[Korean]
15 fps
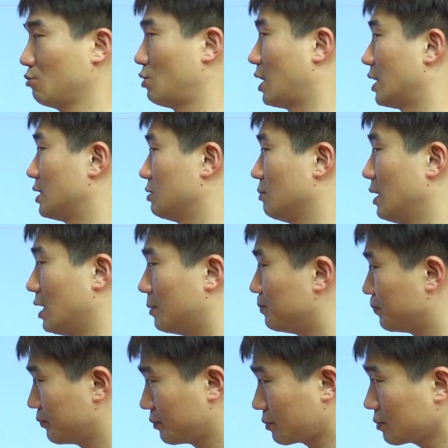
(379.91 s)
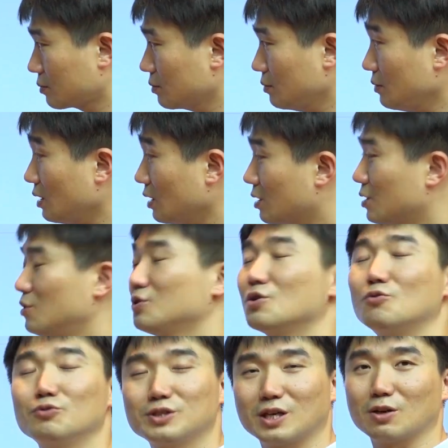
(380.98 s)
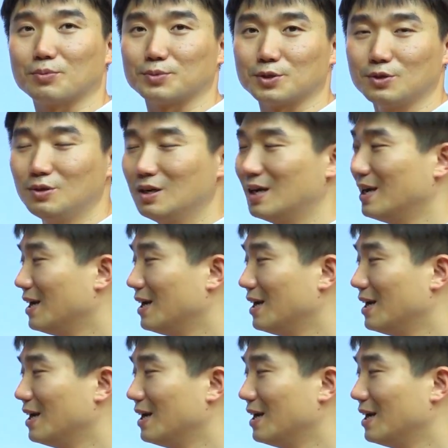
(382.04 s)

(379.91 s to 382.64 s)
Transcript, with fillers: 해도 되겠지만 그런 경우는 잘 없죠.